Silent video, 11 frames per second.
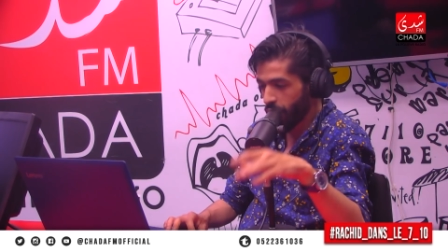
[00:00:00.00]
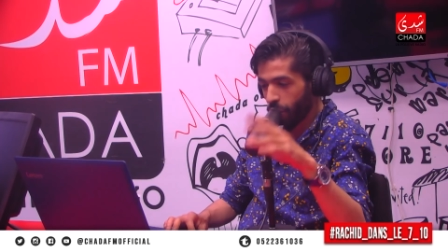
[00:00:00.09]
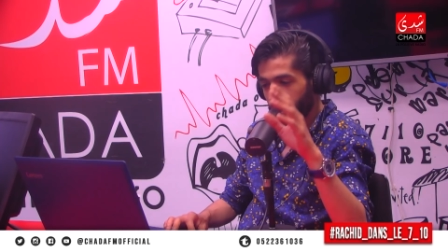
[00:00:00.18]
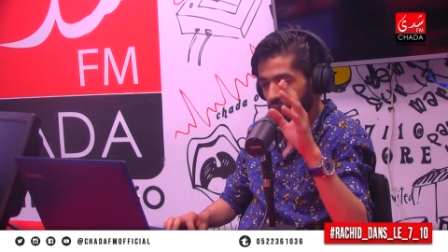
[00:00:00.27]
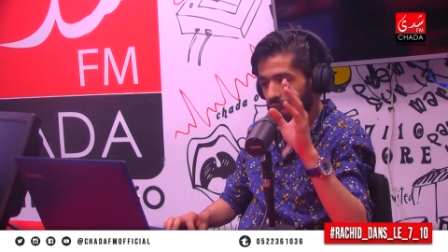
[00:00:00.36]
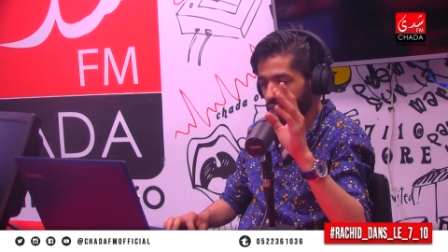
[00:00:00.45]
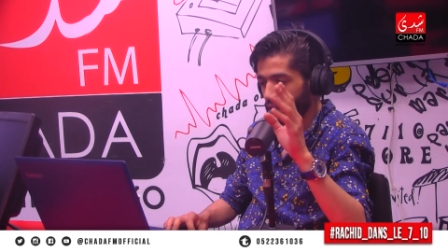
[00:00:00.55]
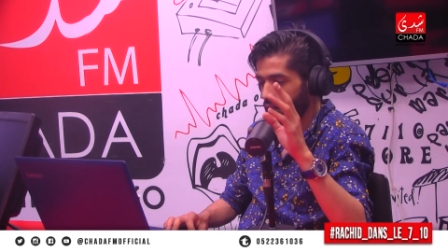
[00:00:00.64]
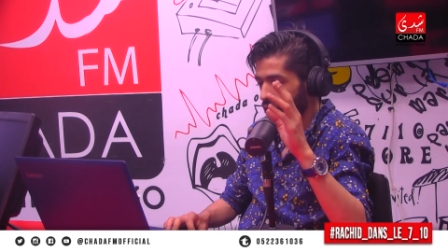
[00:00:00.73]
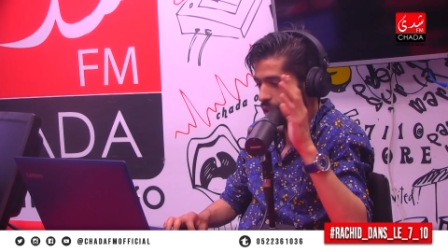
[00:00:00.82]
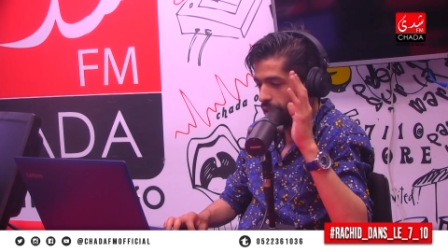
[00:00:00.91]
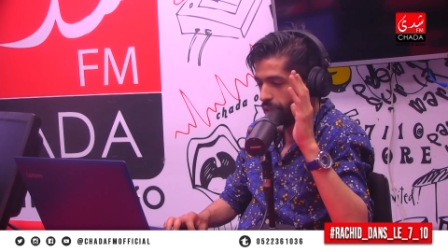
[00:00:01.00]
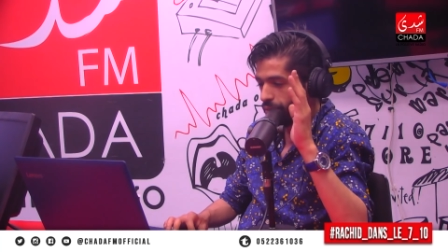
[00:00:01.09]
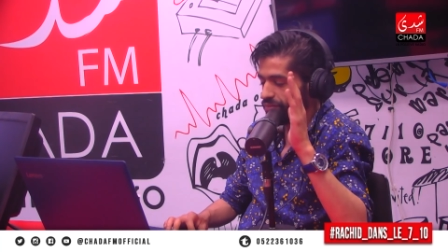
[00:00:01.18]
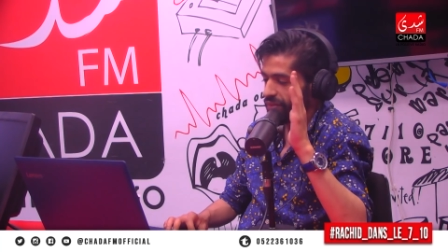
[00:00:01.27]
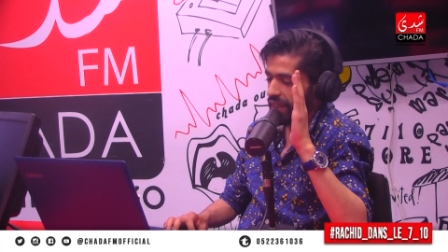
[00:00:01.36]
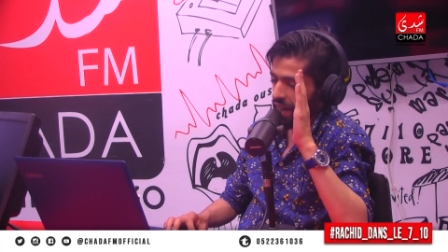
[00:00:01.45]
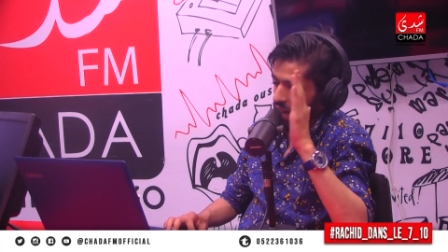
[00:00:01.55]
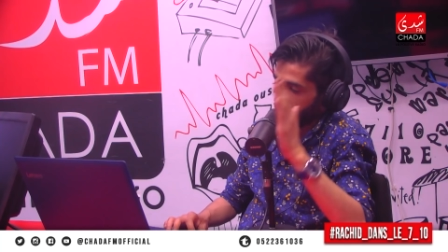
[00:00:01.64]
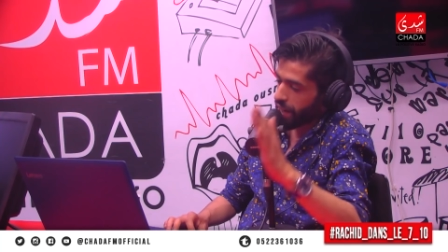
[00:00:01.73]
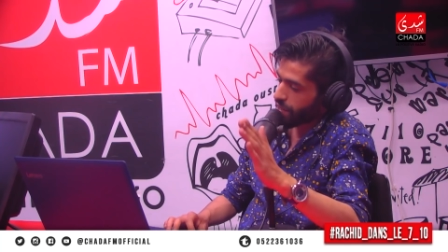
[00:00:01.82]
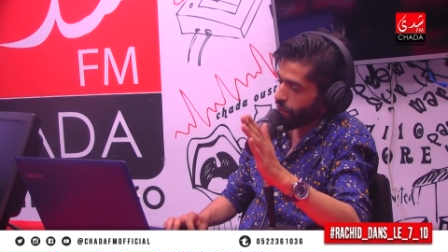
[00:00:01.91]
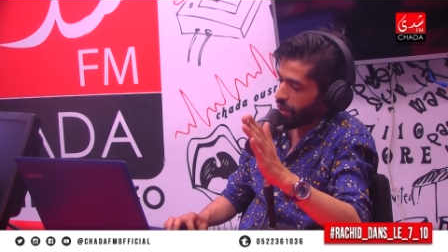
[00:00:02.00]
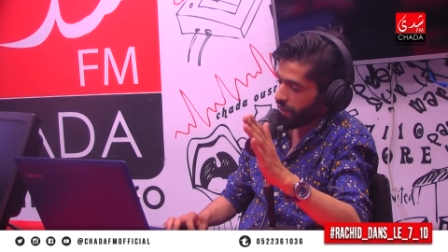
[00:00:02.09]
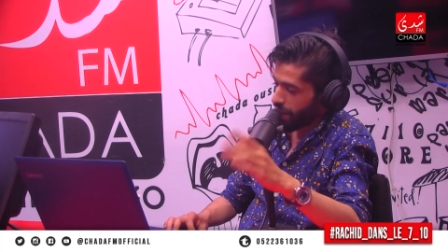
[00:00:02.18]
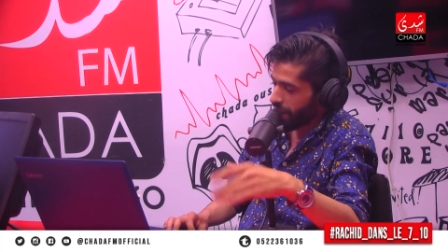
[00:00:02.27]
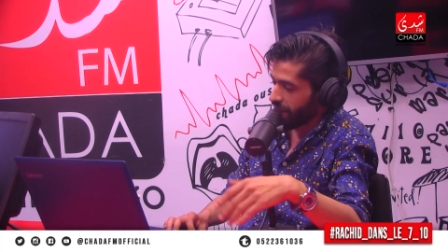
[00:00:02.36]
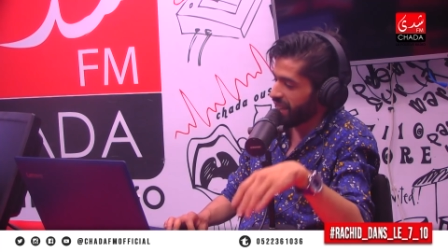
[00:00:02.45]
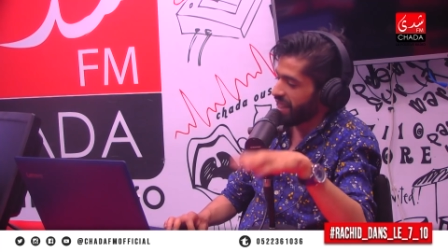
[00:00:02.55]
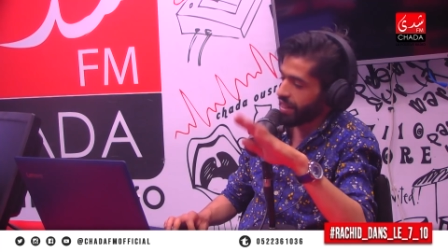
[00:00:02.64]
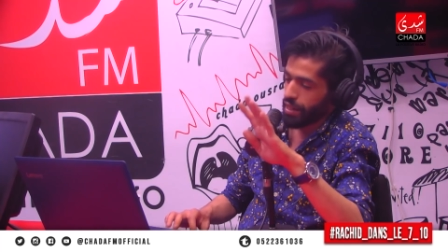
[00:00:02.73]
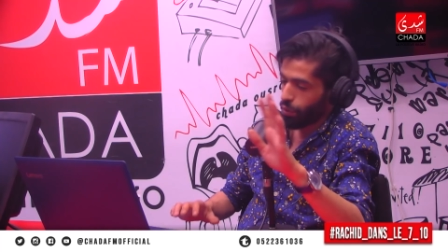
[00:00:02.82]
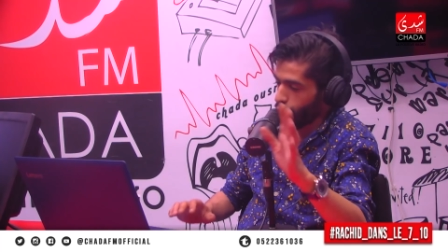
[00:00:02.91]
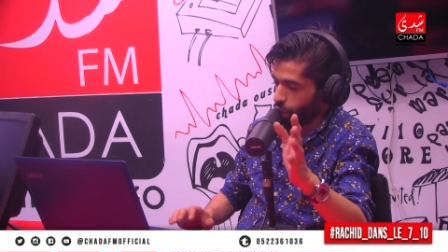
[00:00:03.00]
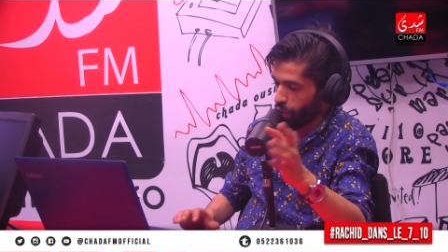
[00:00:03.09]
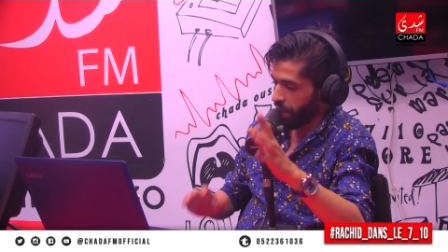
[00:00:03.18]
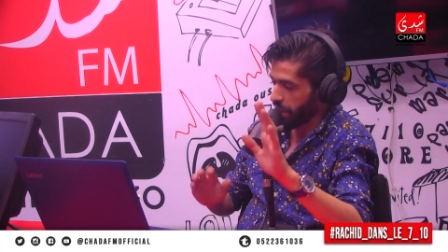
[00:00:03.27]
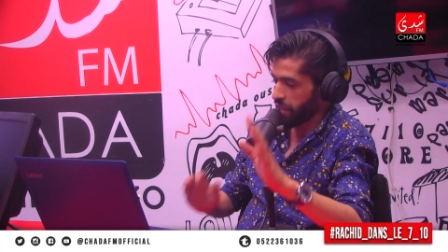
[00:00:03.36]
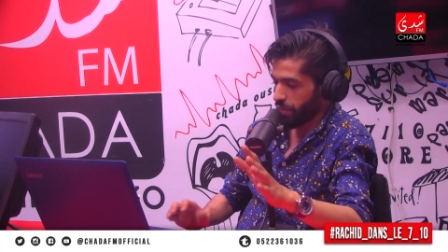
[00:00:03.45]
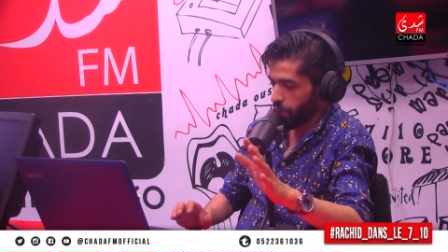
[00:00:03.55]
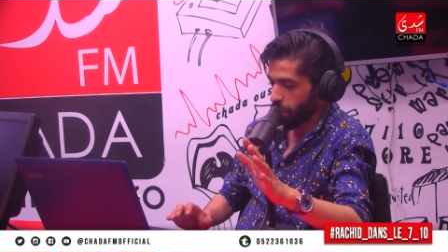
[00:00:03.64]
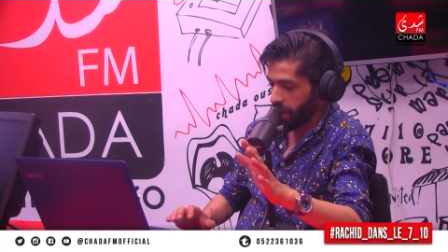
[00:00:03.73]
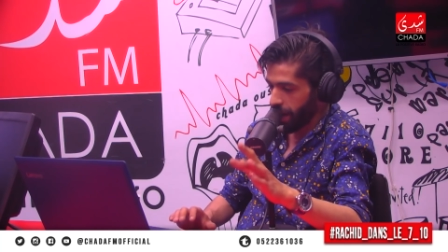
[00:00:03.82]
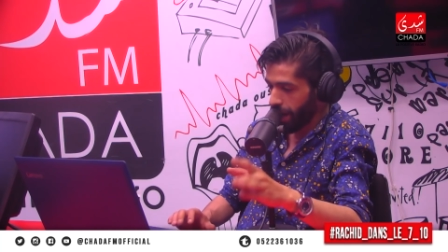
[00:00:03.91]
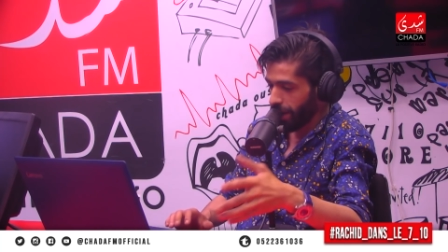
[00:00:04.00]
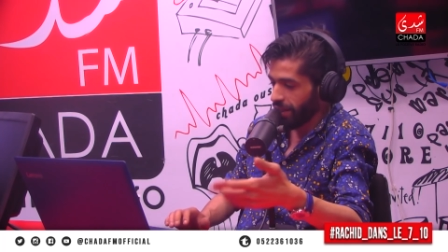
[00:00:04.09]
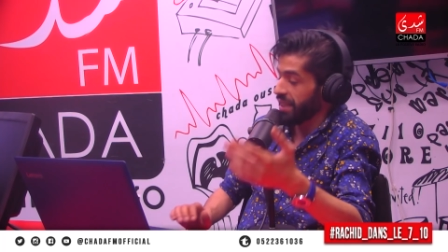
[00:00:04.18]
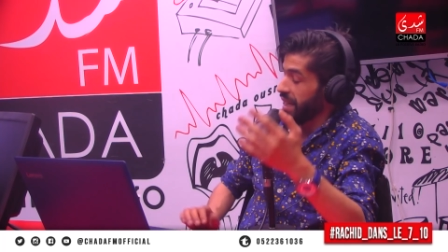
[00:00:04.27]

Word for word: ولكن آه، كاينه قصه واحده اللي كلهم كيتفقوا عليها